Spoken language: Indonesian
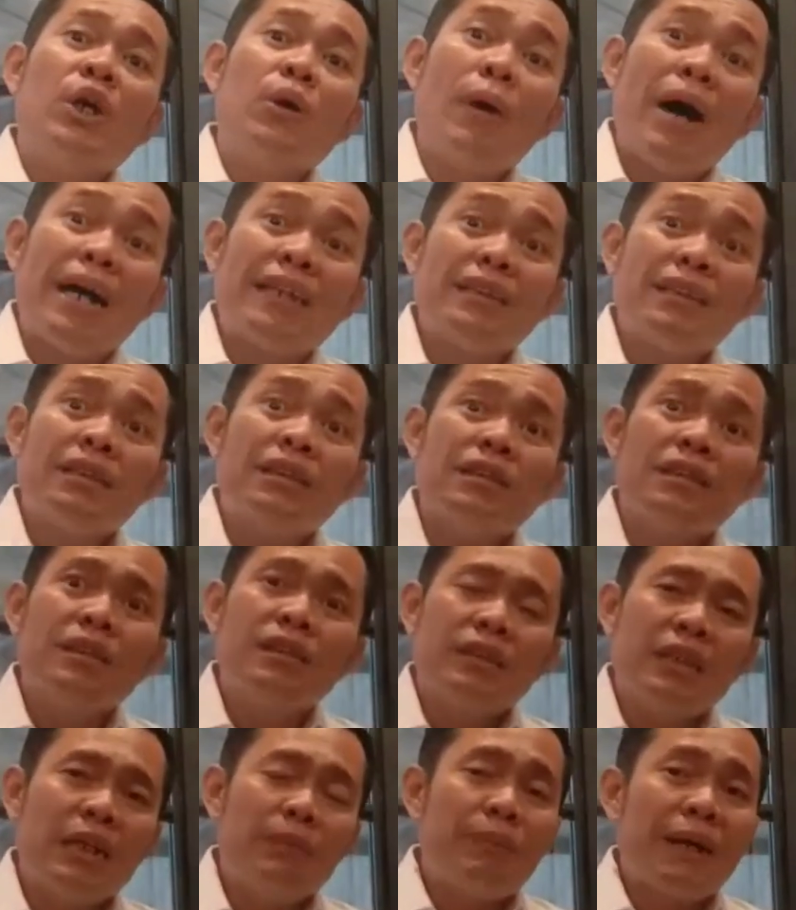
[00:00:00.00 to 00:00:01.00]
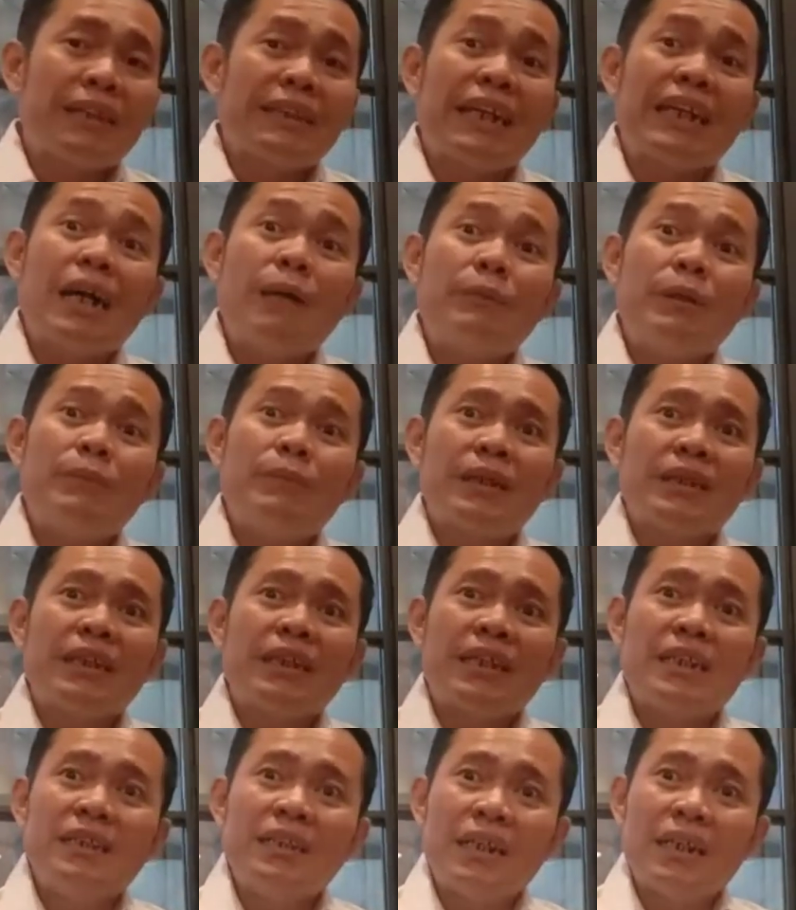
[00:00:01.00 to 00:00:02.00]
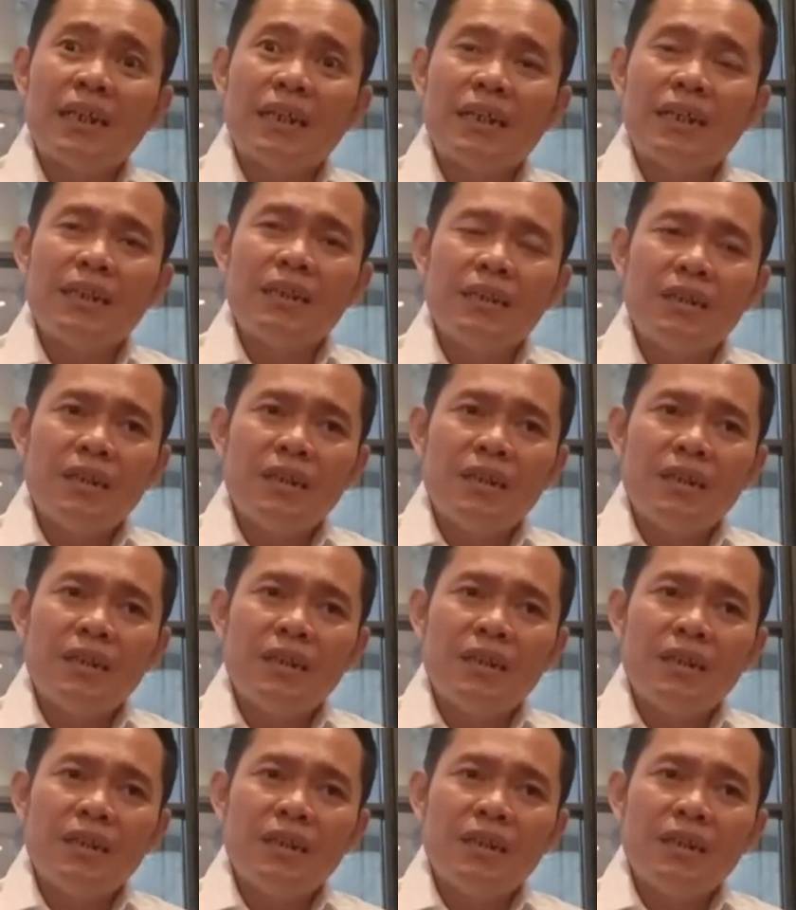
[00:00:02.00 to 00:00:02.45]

dewan dari partai kami partai Gerindra